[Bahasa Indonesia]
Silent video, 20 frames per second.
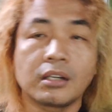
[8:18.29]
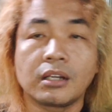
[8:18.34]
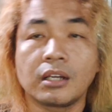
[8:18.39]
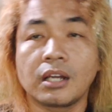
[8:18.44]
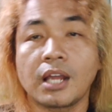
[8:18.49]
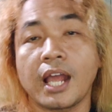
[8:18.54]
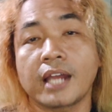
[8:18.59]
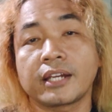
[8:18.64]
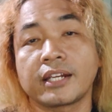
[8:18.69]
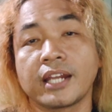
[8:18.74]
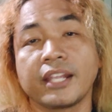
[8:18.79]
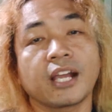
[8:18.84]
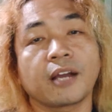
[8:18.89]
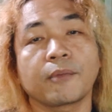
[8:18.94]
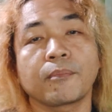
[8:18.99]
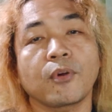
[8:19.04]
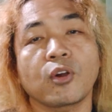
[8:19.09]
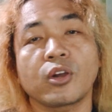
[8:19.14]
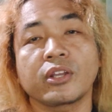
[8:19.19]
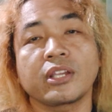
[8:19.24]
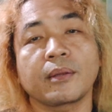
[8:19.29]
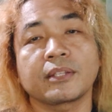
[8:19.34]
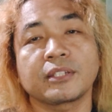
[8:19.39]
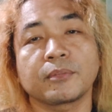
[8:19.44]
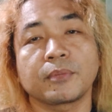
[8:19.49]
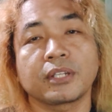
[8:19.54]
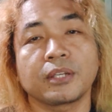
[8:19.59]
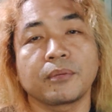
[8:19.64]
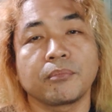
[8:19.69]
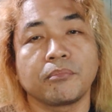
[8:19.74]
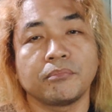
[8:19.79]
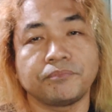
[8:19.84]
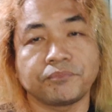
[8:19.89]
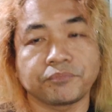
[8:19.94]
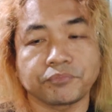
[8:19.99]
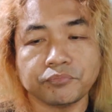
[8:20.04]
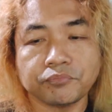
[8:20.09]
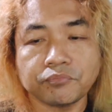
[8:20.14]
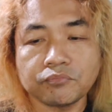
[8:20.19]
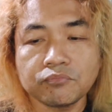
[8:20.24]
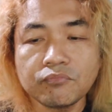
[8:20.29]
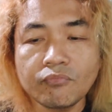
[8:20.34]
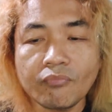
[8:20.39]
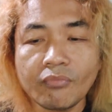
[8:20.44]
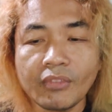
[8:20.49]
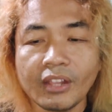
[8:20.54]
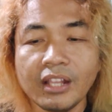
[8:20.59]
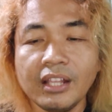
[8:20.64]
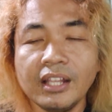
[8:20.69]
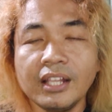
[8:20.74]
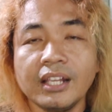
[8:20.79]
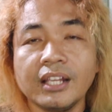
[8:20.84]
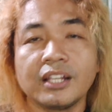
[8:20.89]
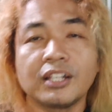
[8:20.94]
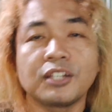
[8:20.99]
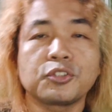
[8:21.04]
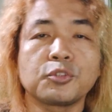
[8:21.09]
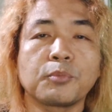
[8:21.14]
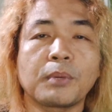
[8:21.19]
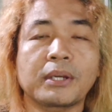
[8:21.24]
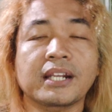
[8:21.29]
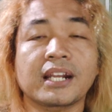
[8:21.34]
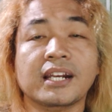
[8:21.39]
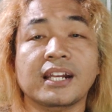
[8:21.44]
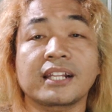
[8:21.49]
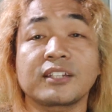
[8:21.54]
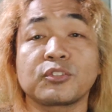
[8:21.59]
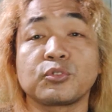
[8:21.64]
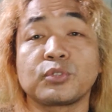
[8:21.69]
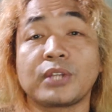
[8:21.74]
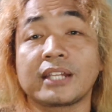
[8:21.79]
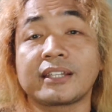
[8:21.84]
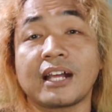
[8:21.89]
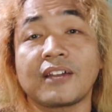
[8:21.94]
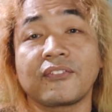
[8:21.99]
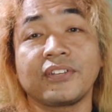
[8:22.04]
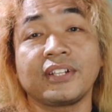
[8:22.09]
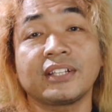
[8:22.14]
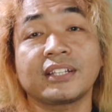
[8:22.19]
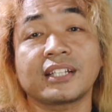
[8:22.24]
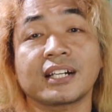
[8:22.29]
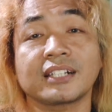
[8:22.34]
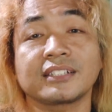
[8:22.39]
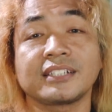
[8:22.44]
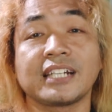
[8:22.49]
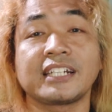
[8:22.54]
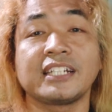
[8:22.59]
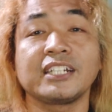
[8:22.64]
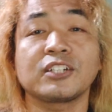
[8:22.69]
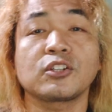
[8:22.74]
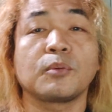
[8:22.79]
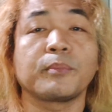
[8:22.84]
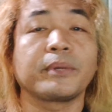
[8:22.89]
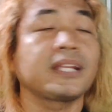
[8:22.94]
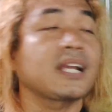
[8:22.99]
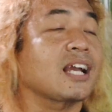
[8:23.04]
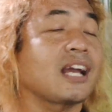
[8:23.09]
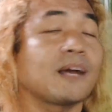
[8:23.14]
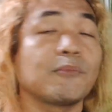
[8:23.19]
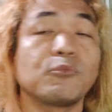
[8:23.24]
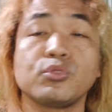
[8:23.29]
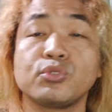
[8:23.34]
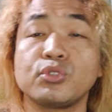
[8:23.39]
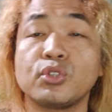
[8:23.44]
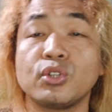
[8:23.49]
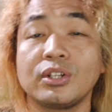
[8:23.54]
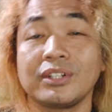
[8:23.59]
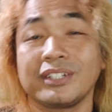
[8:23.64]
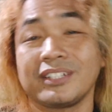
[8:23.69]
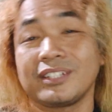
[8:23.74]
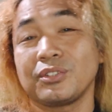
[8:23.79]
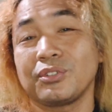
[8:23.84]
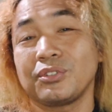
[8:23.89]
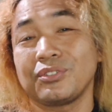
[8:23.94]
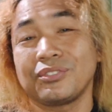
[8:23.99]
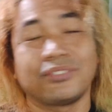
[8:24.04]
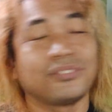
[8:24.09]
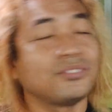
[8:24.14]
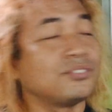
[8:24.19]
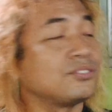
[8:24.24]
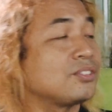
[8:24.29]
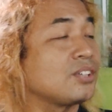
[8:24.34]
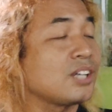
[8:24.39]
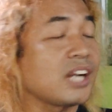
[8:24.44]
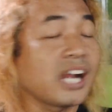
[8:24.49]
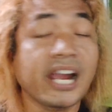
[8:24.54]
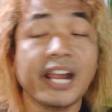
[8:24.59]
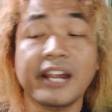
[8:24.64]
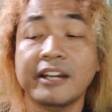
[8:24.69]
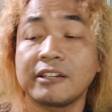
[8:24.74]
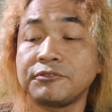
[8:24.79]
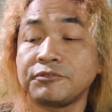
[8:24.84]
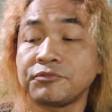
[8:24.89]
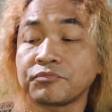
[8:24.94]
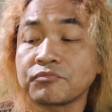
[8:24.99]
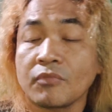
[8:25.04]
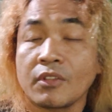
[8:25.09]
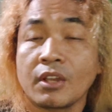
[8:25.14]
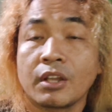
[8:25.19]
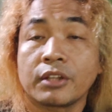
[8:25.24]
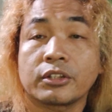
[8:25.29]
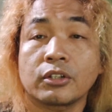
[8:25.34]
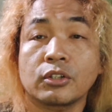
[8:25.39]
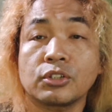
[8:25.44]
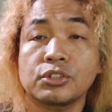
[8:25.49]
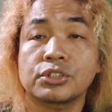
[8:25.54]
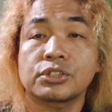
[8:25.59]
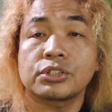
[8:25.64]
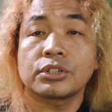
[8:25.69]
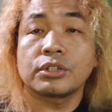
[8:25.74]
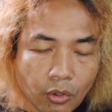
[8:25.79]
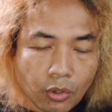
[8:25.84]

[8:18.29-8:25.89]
ada yang pokoknya macam-macam cuman karena sudah tak filter jadi komennya nggak muncul gitu ya terus